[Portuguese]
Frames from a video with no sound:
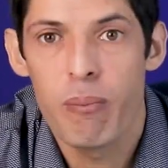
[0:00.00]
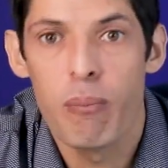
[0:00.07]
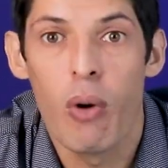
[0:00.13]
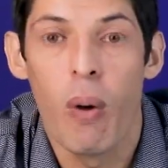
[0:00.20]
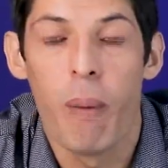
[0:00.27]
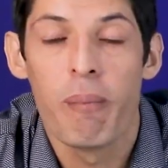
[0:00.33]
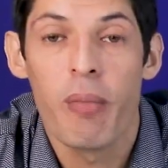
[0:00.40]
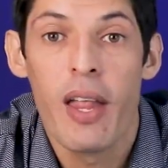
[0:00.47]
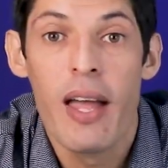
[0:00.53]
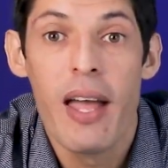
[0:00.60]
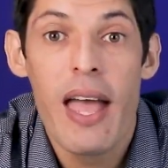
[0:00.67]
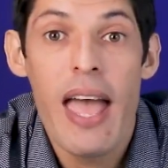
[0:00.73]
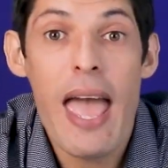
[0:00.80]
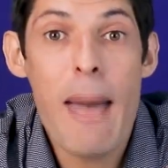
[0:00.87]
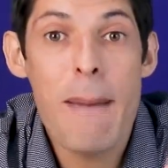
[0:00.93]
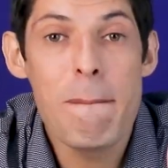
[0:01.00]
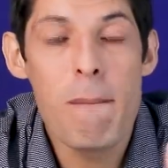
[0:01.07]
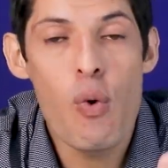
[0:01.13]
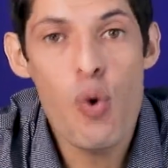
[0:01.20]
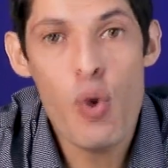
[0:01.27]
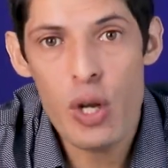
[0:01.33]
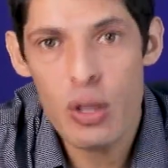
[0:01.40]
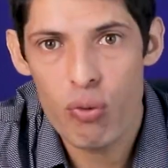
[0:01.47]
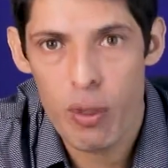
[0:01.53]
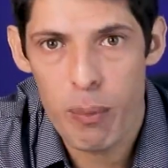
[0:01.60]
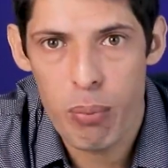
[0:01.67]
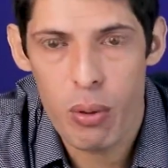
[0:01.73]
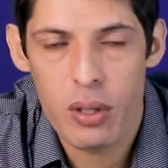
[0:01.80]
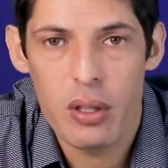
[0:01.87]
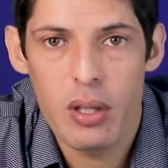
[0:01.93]
Bom, é muito
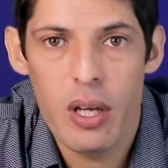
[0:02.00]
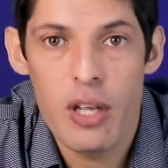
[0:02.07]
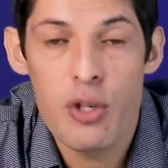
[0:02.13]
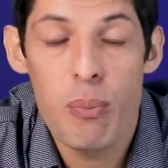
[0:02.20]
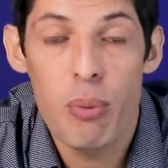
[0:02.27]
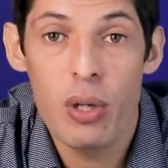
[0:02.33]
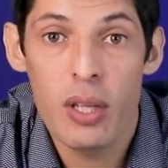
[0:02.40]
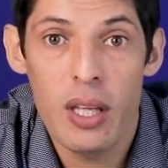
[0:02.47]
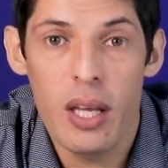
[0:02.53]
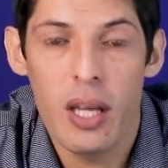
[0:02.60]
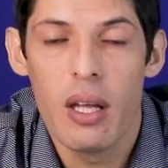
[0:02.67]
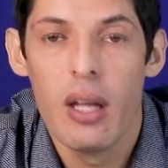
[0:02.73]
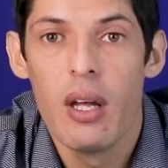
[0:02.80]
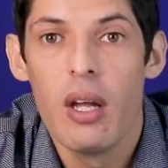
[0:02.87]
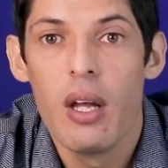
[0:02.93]
importante porque